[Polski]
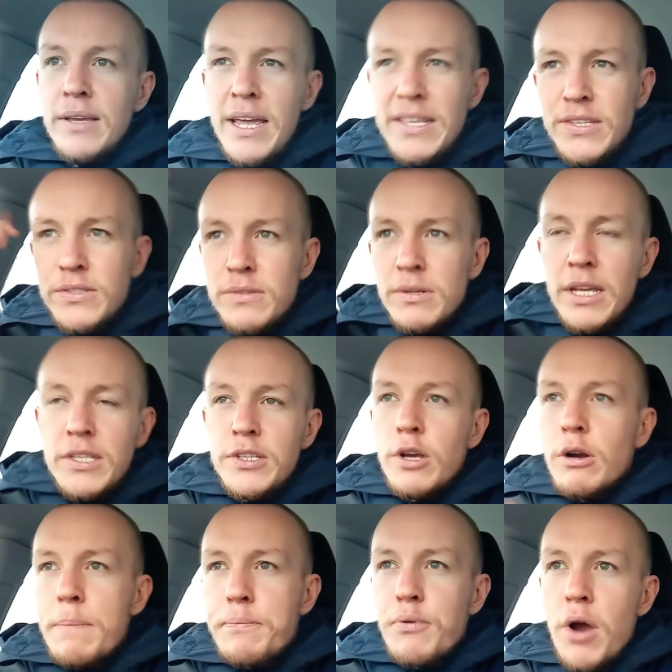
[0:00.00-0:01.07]
it's, it's
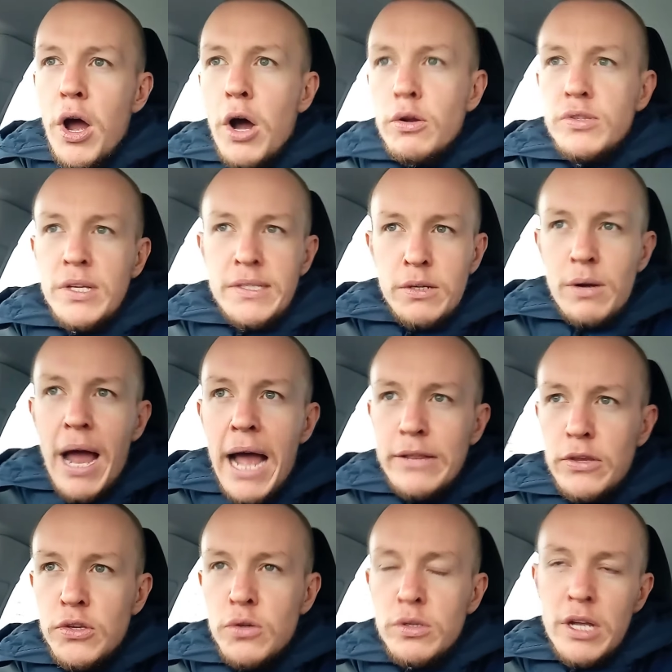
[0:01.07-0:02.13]
your approach, it's your
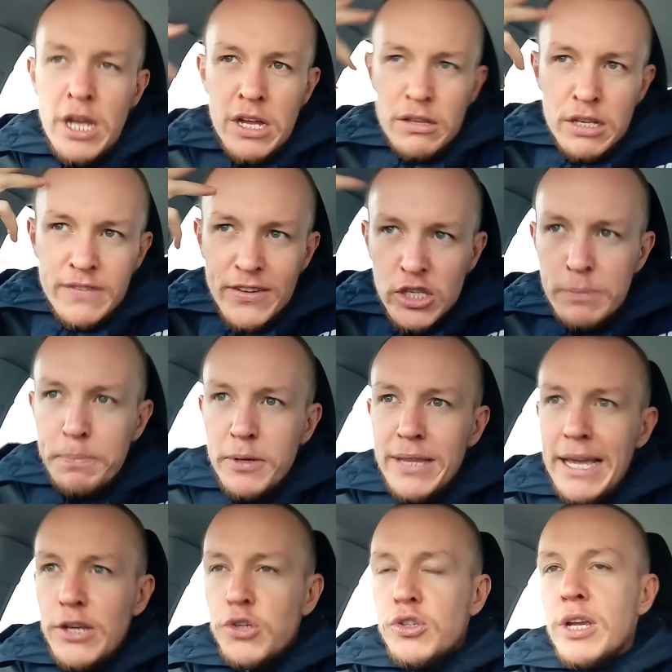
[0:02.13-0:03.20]
attitude, to jest wasze
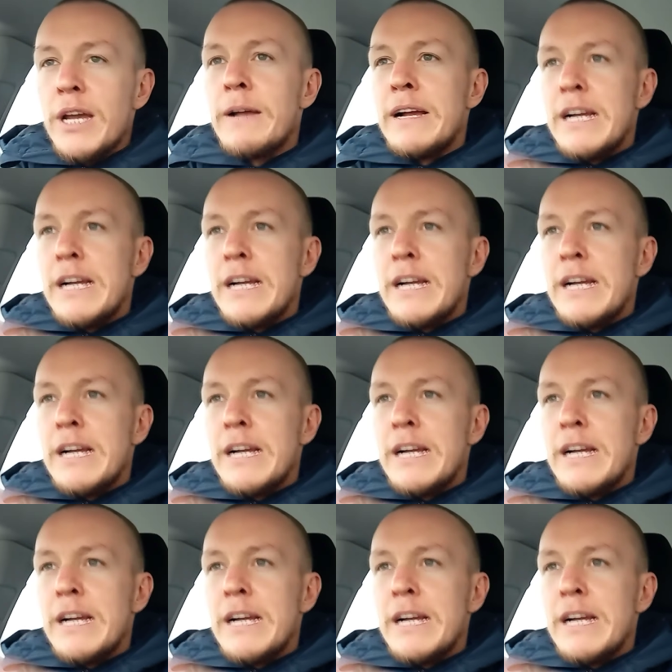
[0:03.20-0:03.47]
podejście,